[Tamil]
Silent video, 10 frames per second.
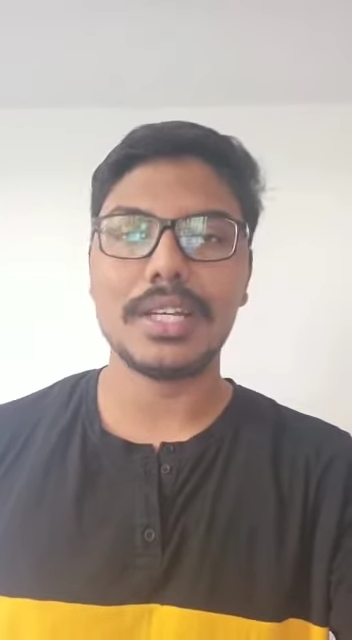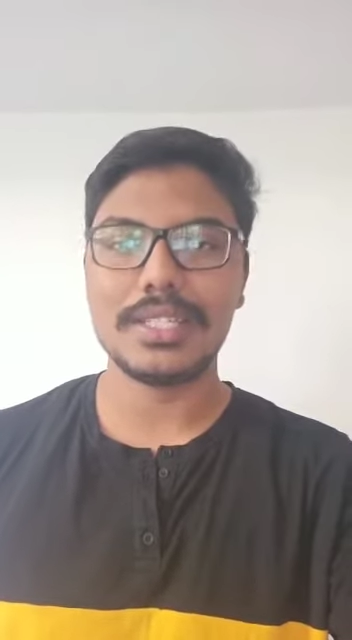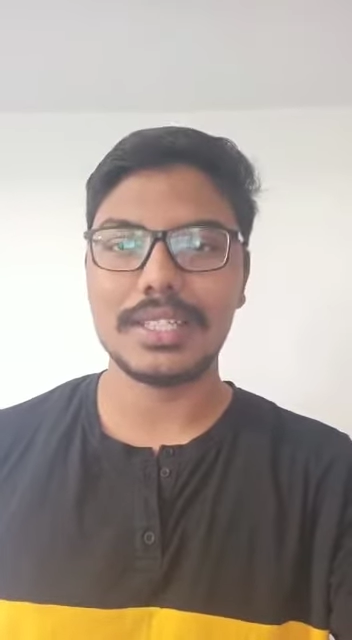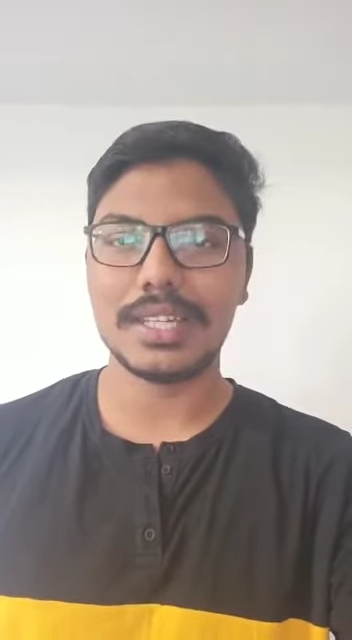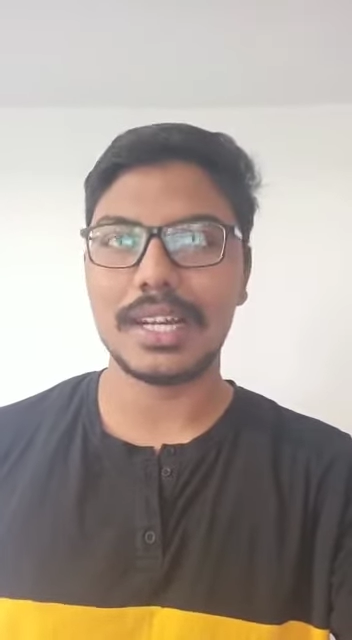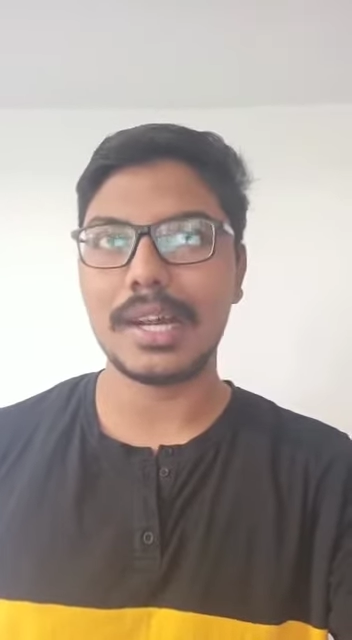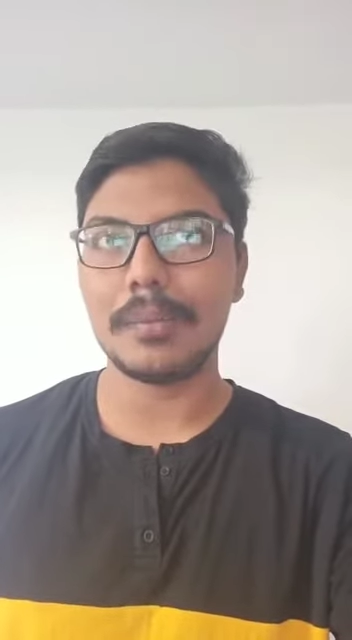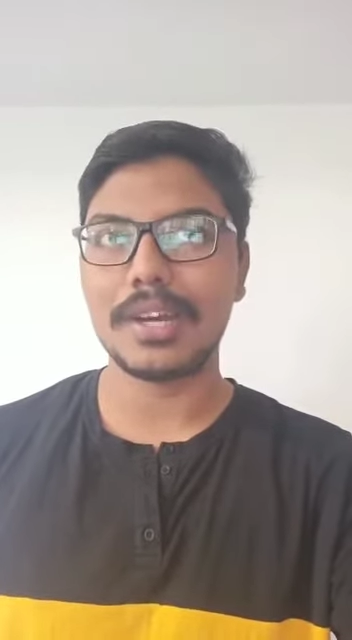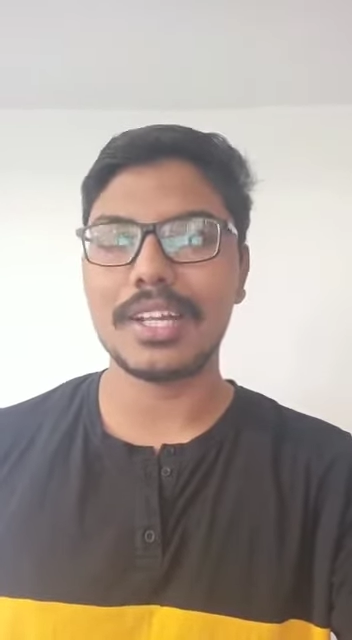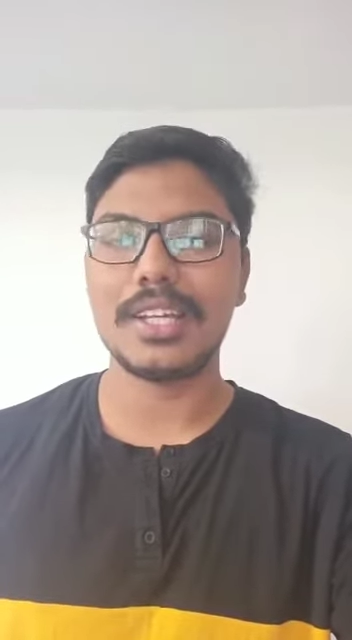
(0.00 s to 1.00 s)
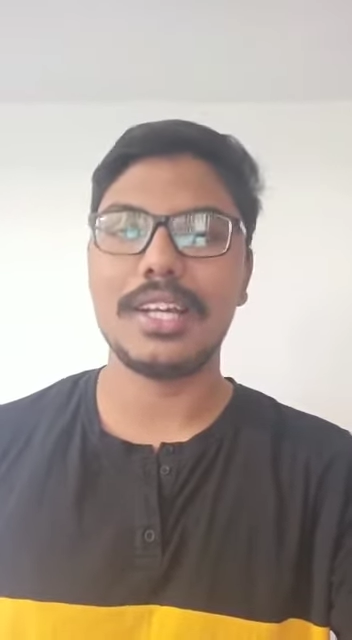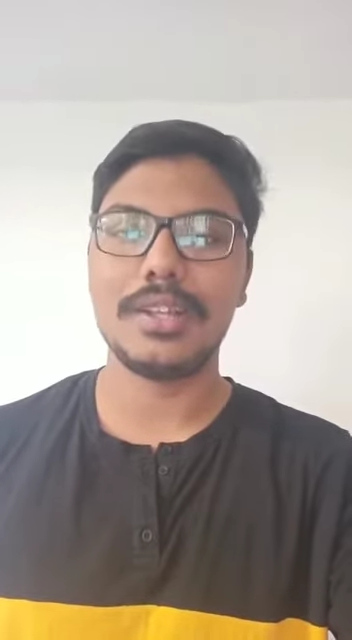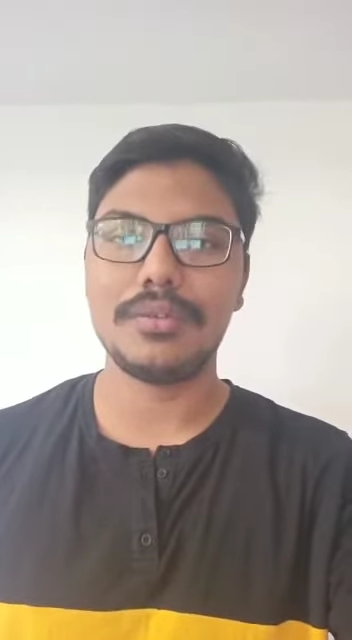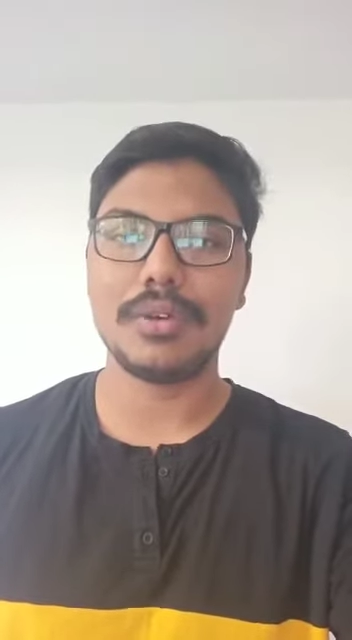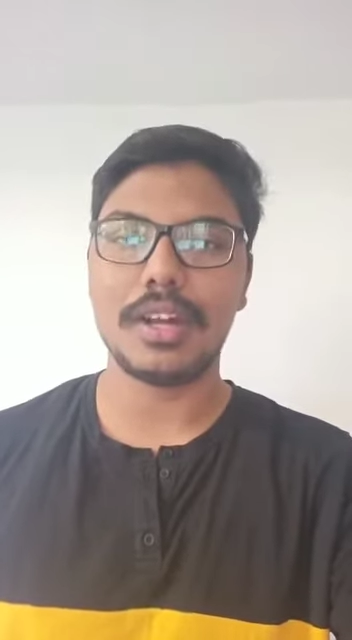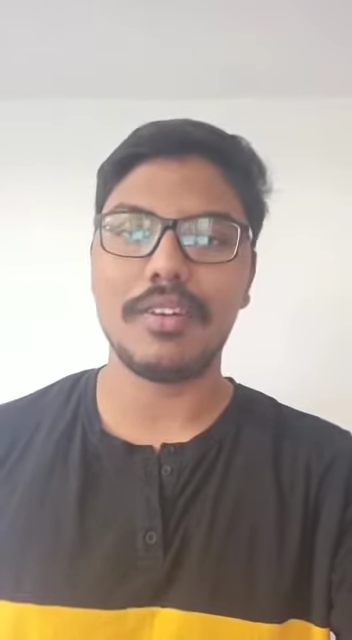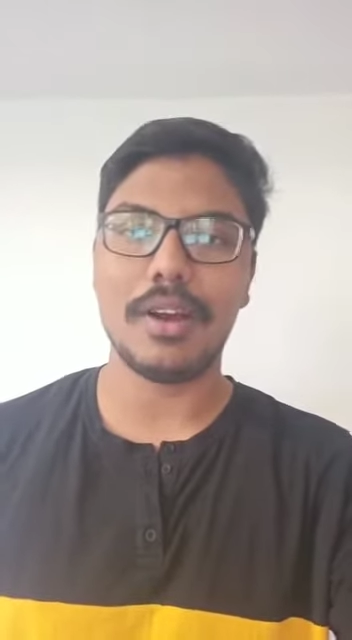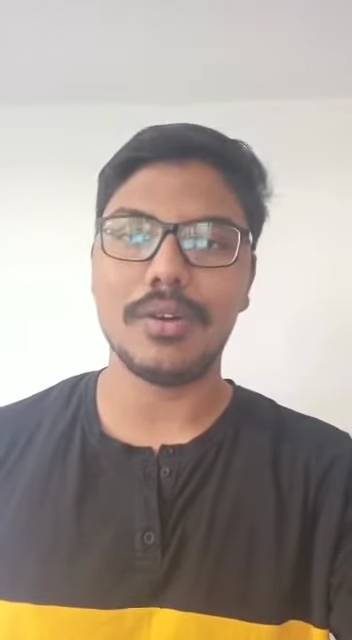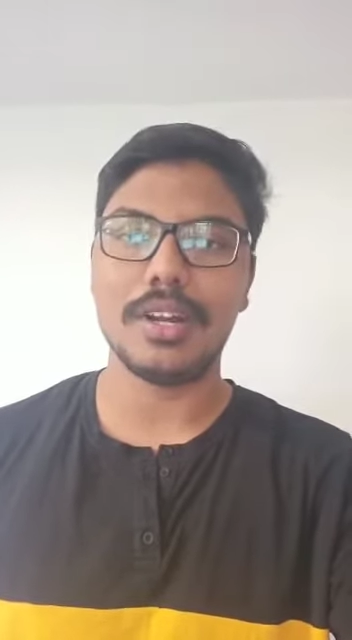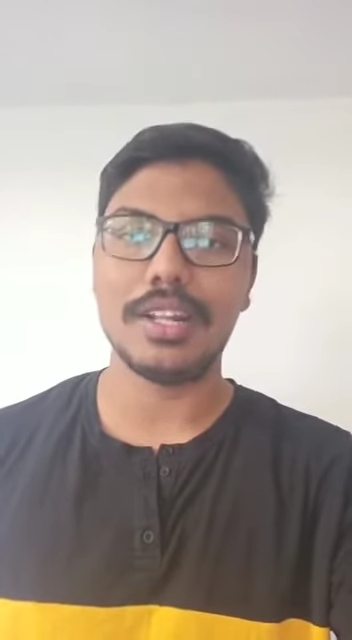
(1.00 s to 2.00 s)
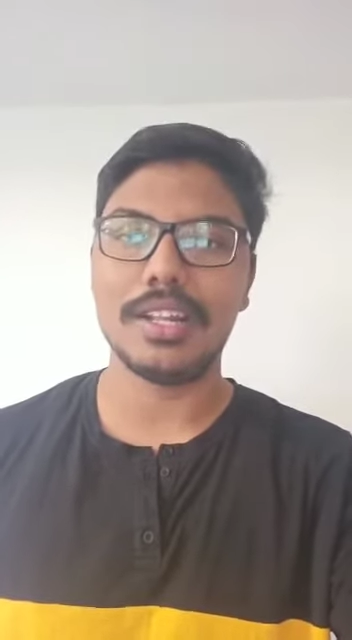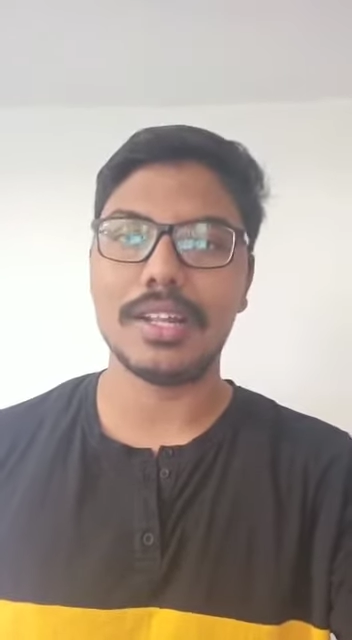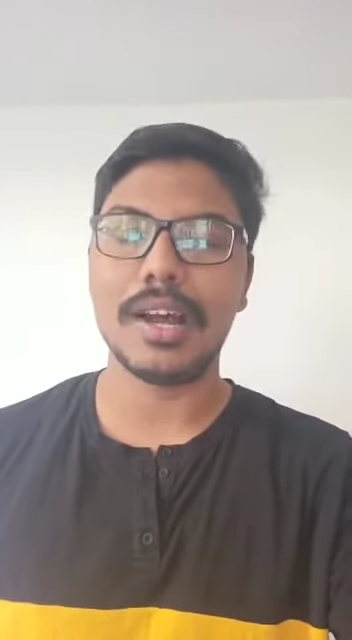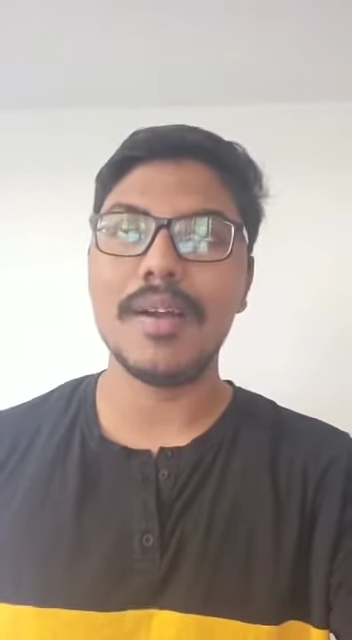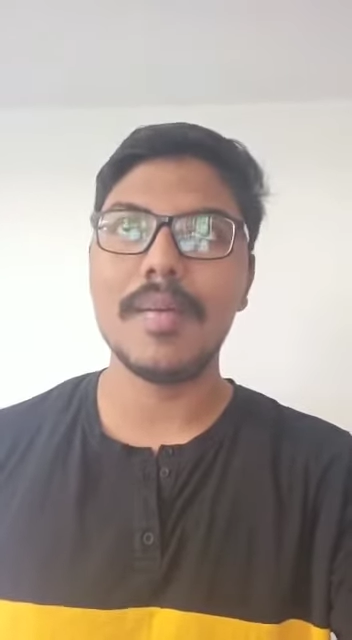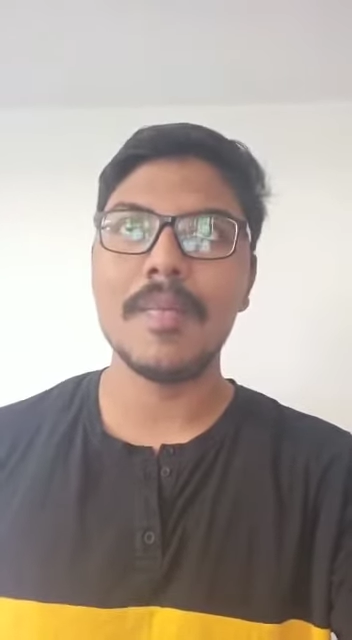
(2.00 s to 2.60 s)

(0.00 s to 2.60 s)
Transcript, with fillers: பேசிக்ஸ் எல்லாமே கற்றுக்கிட்டது ஃபுல்லாகவே அவங்களது தான்